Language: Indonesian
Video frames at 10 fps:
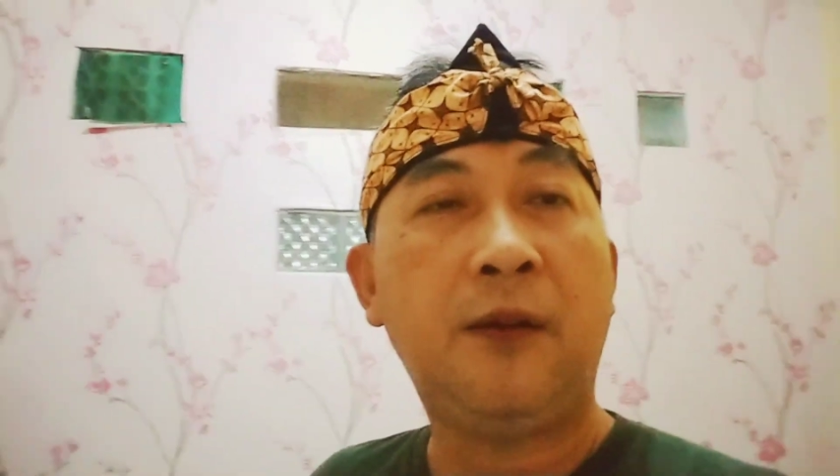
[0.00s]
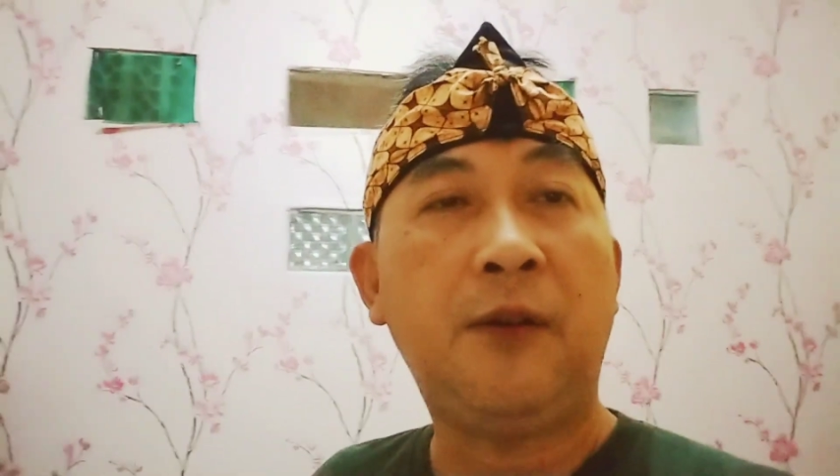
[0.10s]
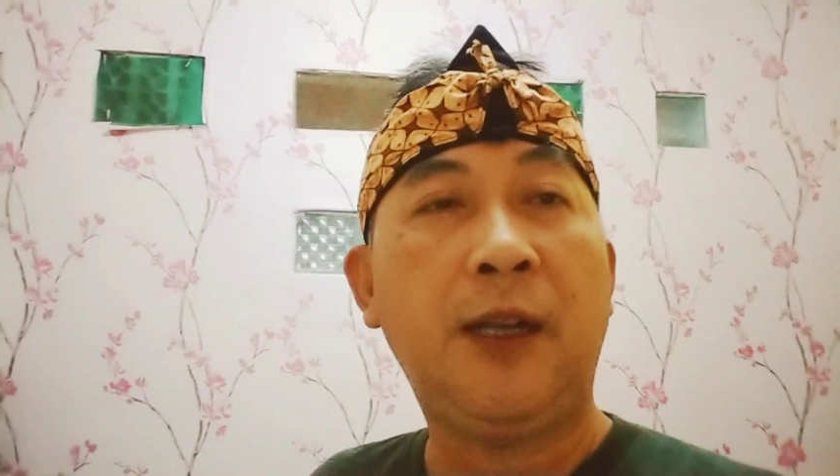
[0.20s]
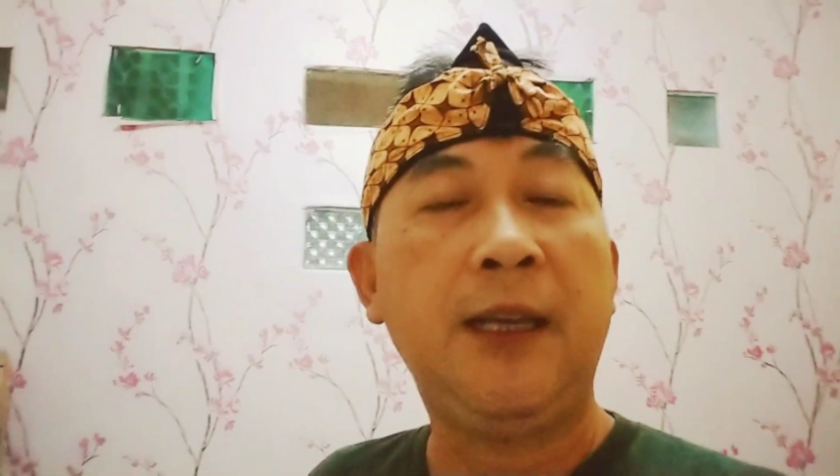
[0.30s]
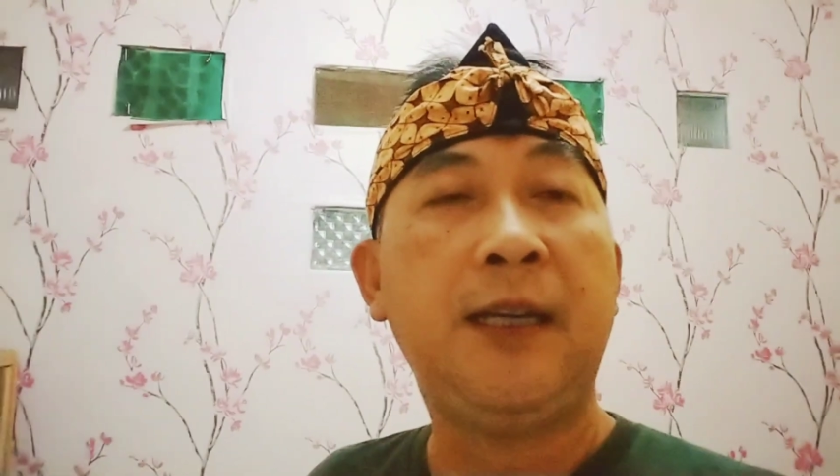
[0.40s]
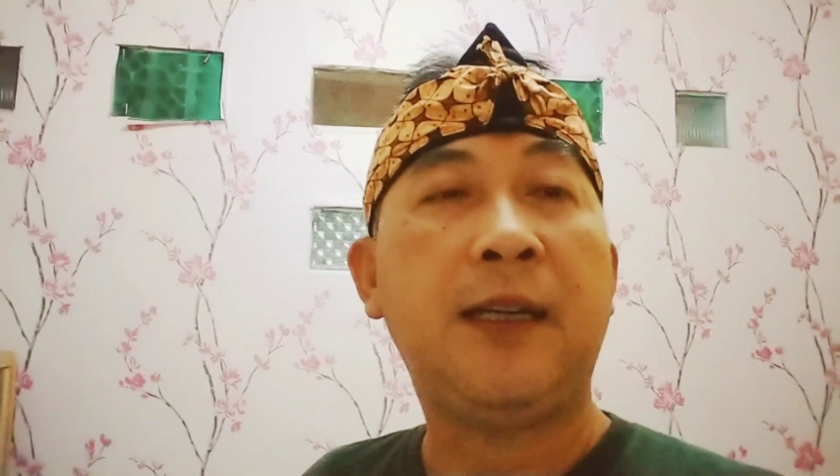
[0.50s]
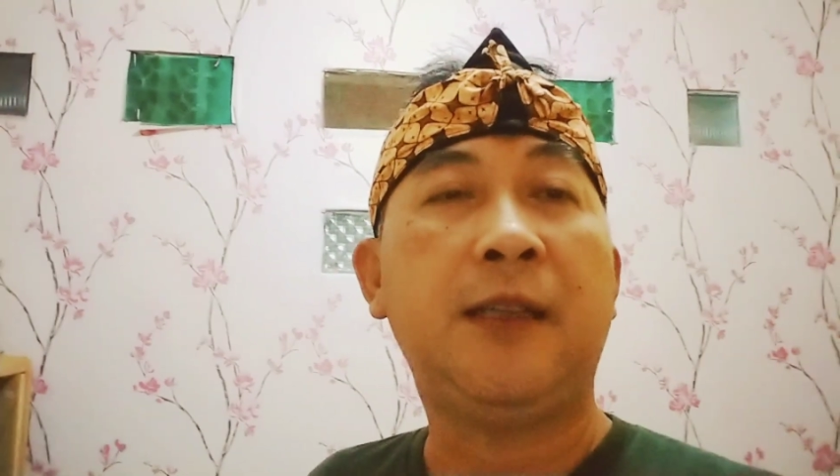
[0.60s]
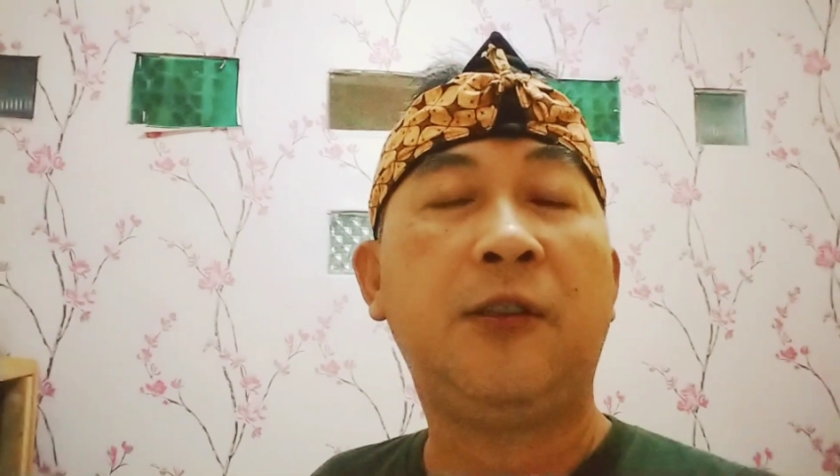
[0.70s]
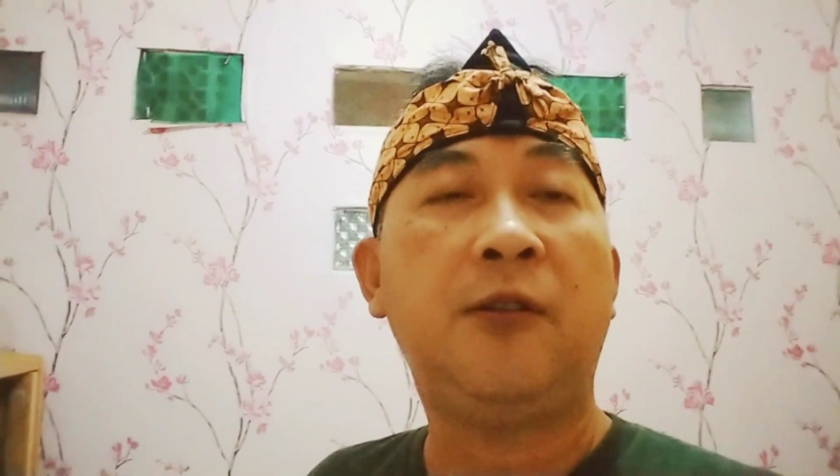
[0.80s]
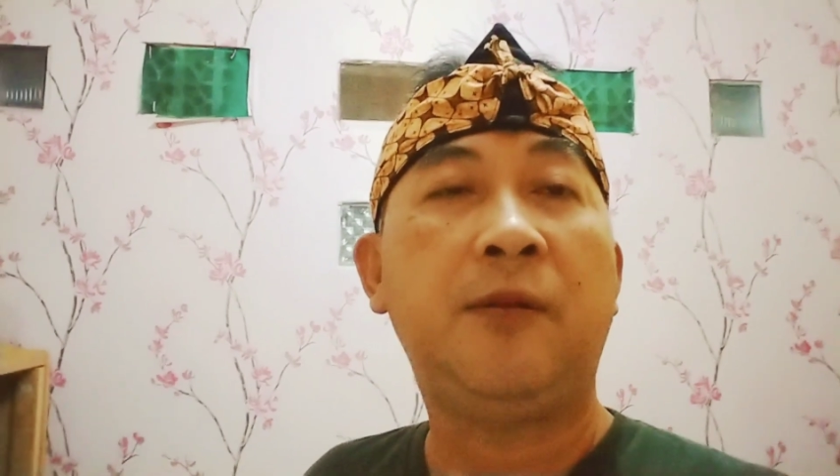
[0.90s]
online
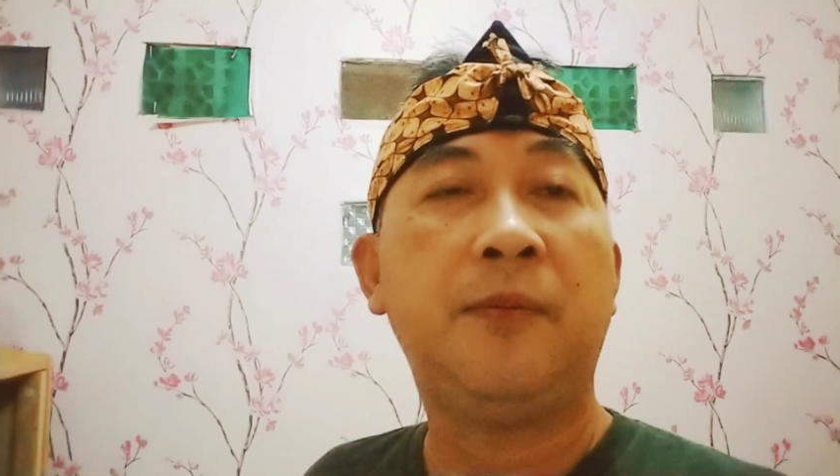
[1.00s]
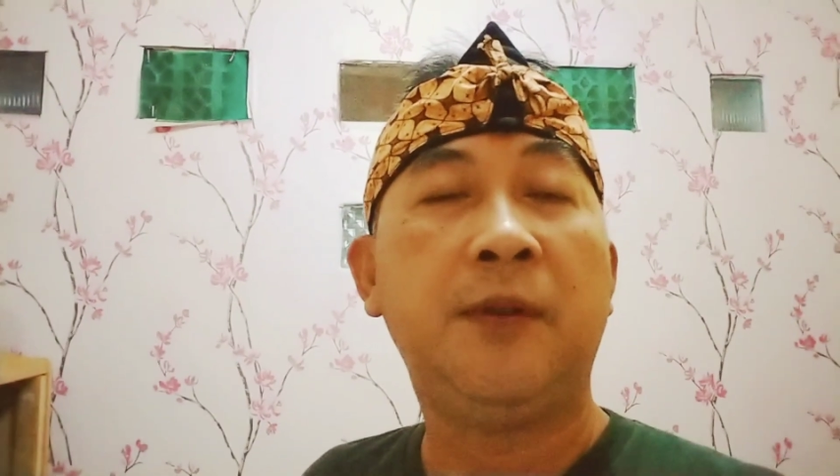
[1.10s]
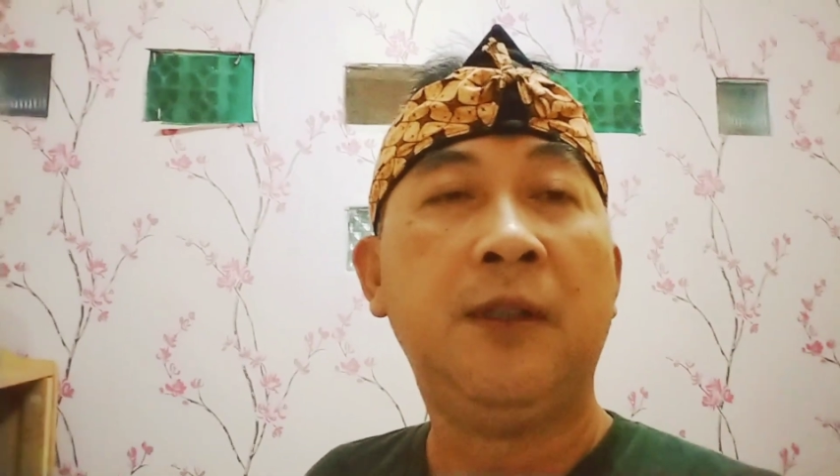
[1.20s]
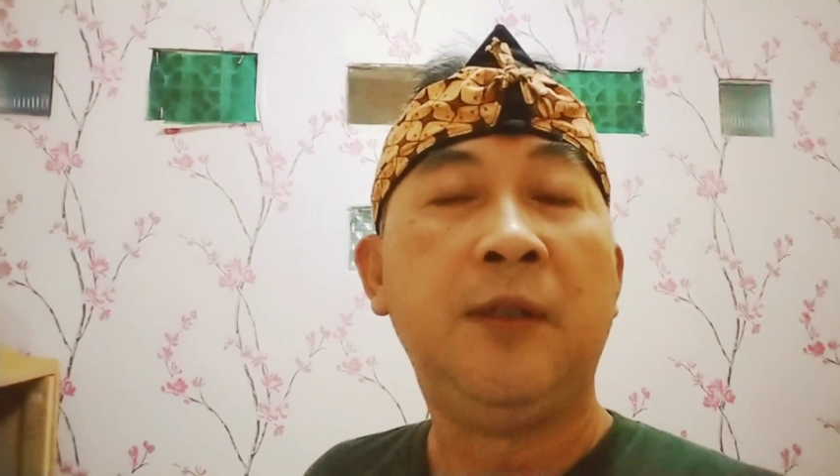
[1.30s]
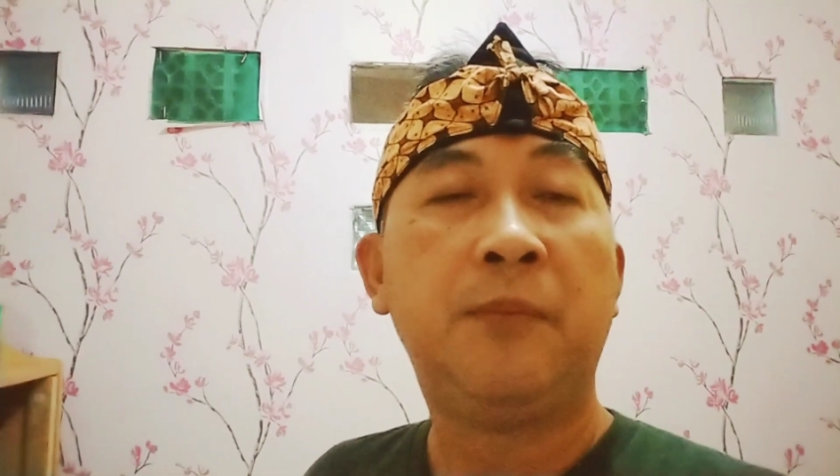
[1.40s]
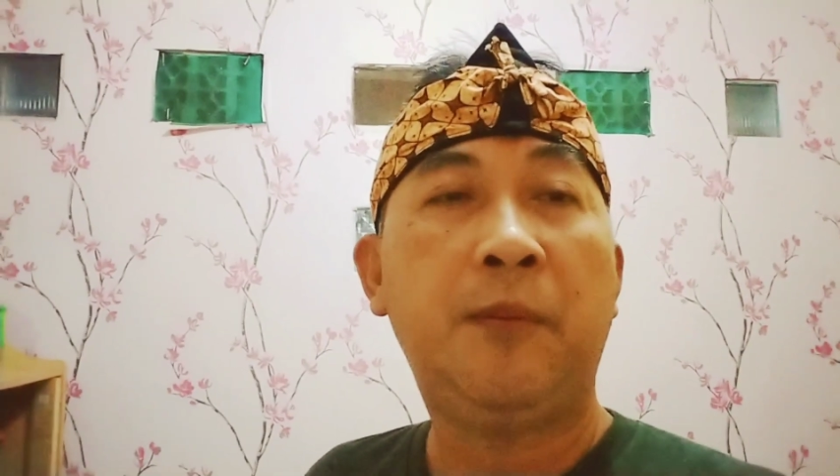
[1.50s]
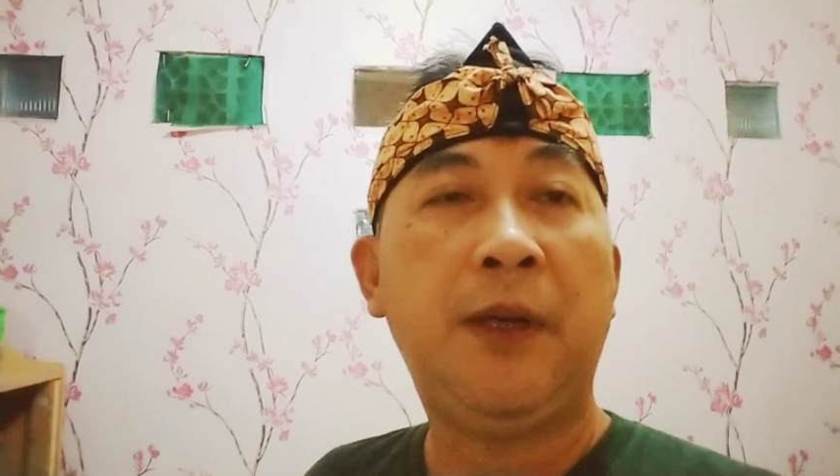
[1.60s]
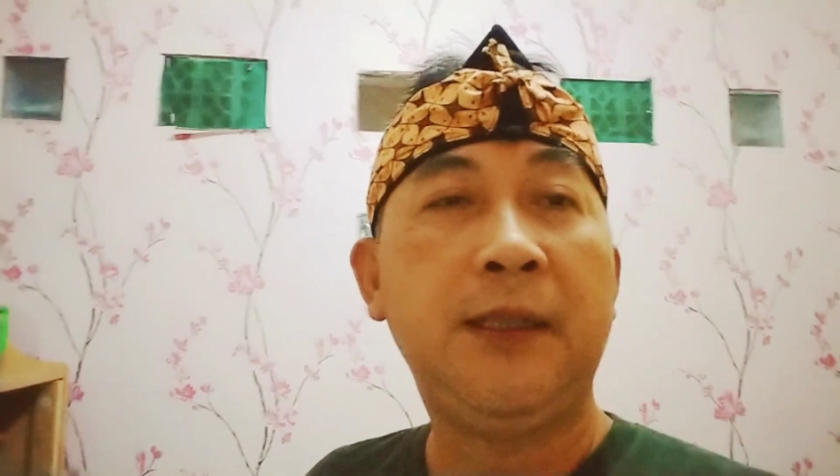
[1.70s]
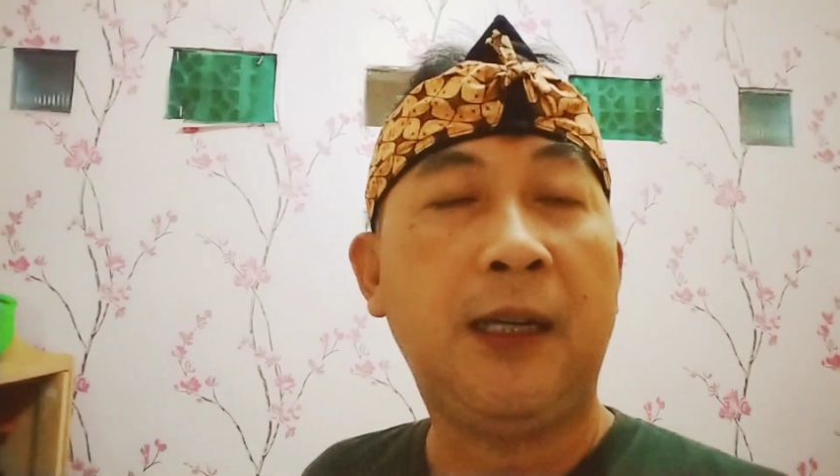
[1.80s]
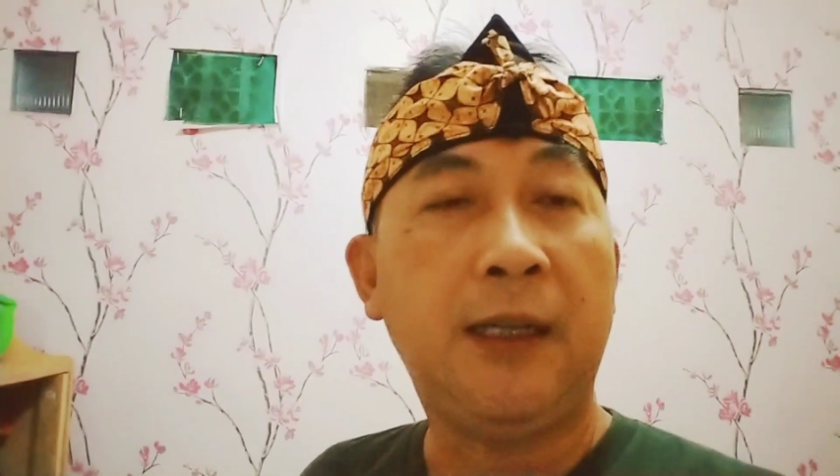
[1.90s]
atau
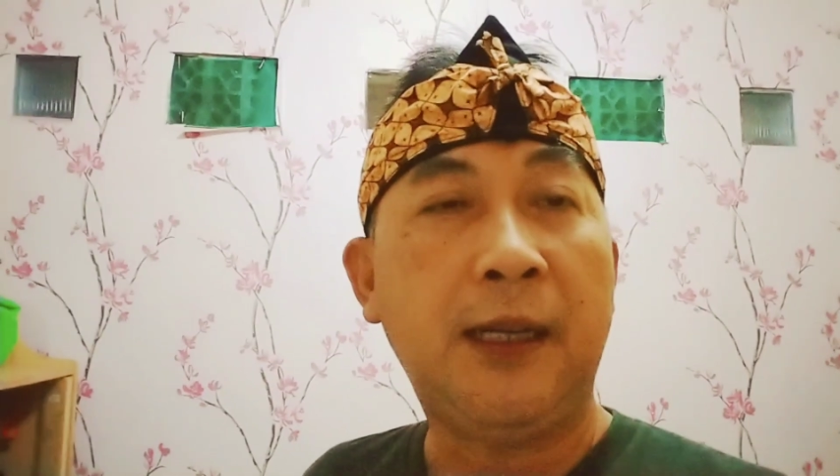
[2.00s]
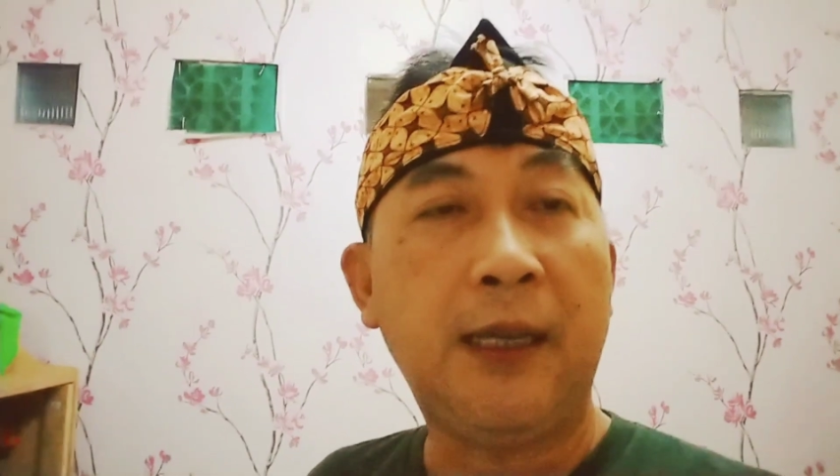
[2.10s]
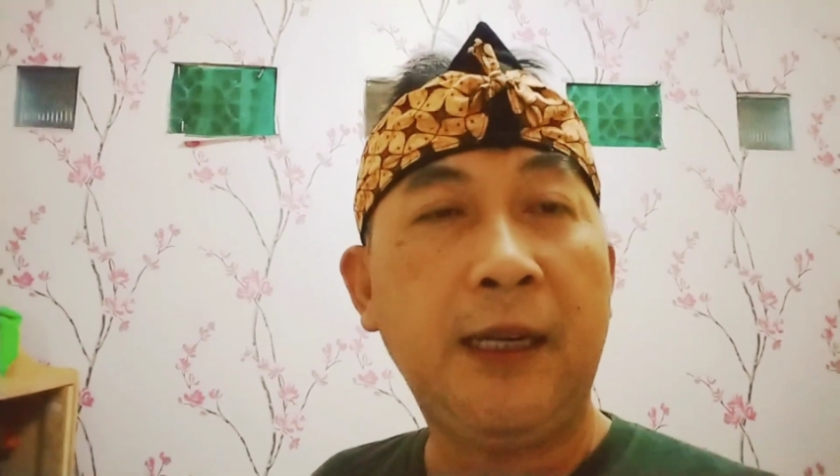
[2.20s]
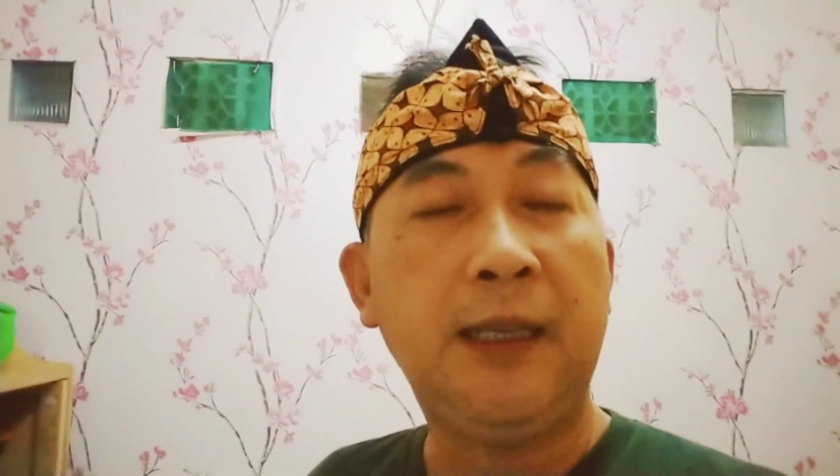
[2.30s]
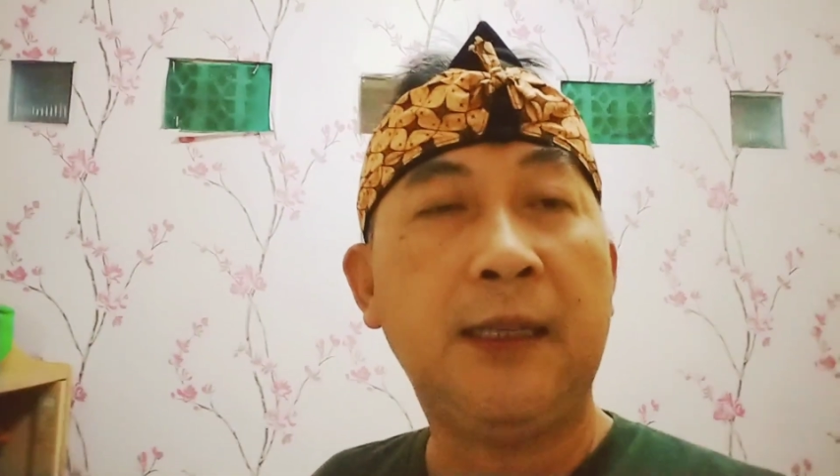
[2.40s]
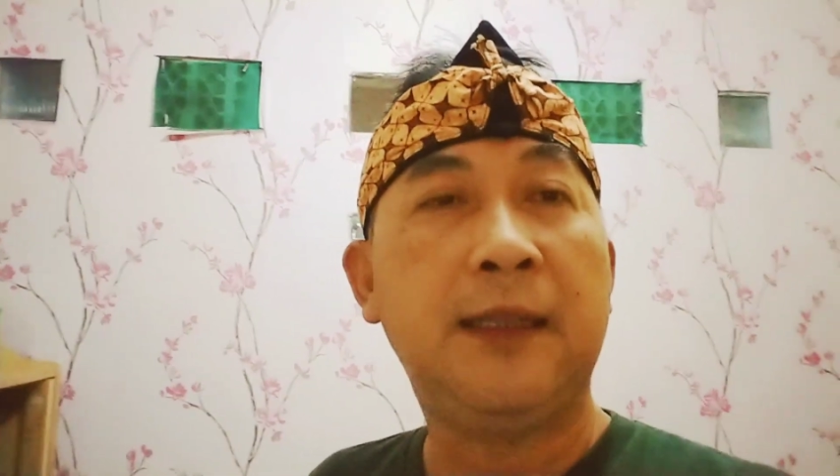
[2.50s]
pembelajaran daring